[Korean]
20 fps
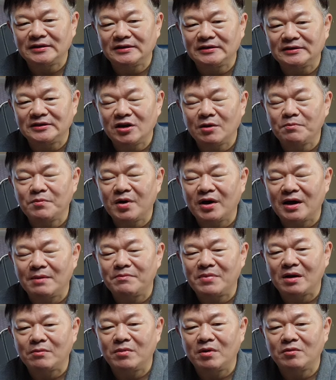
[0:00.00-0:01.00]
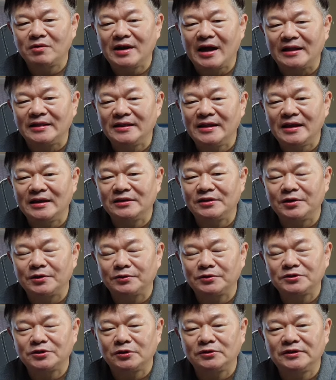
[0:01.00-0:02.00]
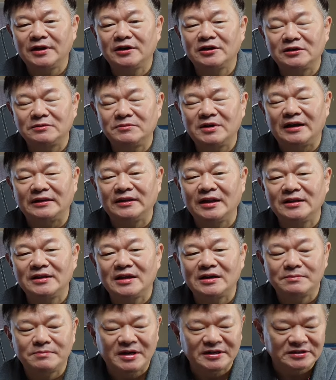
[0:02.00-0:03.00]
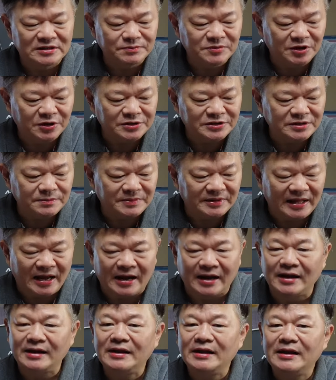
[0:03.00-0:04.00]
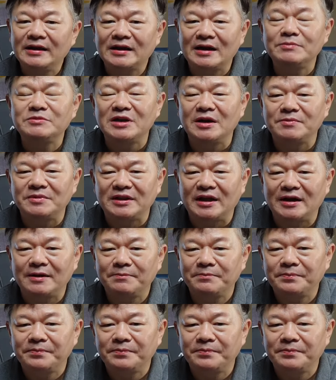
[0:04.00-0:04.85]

그 현명한 방법을 안내해 드렸고 절대 그러면 안 된다는 말씀 드렸습니다. 감사합니다.